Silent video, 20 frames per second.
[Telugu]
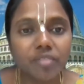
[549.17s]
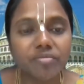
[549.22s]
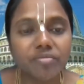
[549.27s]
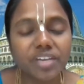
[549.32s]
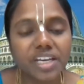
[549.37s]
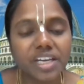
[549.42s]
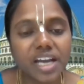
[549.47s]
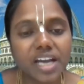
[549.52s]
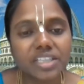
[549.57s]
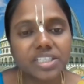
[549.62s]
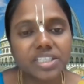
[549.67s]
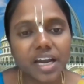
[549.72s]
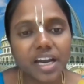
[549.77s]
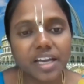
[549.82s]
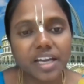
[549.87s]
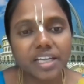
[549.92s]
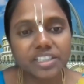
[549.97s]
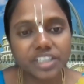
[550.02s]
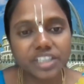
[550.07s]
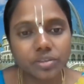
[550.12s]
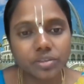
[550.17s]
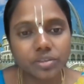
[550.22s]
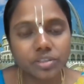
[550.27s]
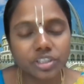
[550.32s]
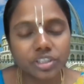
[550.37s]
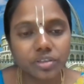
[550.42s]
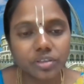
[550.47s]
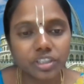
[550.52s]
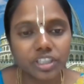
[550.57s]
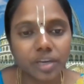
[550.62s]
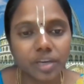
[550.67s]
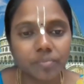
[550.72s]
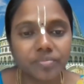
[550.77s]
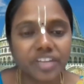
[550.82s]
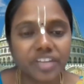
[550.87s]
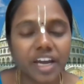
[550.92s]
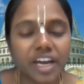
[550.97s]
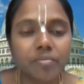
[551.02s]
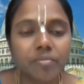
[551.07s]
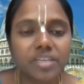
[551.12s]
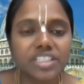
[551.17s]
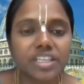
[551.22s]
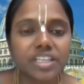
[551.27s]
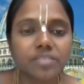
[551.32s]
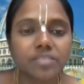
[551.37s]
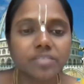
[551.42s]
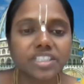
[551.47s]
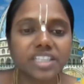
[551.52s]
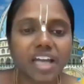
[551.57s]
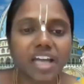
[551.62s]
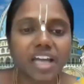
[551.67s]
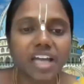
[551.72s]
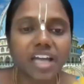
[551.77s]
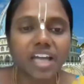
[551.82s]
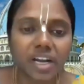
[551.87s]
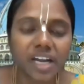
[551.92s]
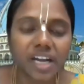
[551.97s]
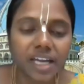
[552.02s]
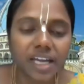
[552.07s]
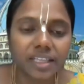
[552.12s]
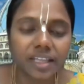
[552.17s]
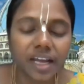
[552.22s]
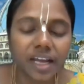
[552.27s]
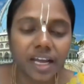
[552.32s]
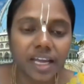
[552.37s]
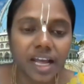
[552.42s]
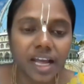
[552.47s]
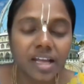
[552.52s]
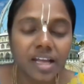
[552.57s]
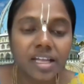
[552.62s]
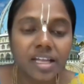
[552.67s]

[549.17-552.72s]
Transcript: వినాశాయ చతుష్కృతం ధర్మ సంస్థాపనార్థాయ